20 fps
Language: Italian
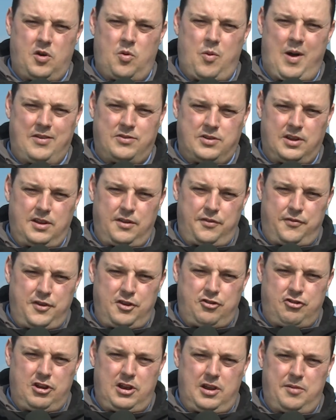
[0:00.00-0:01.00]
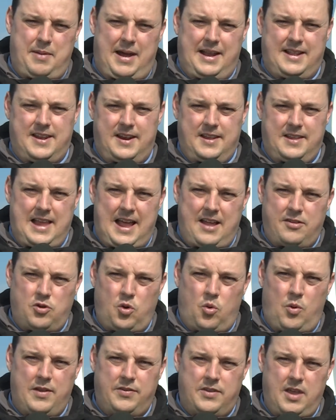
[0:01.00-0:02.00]
quanto è difficile ma altrettanto
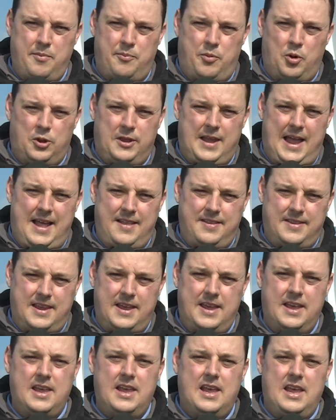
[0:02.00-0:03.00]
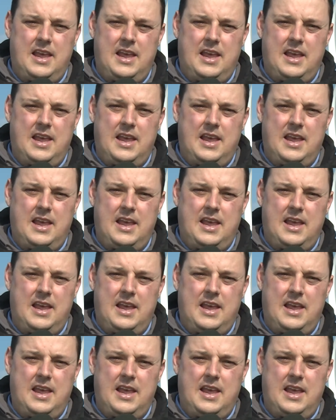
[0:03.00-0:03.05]
quanto è importante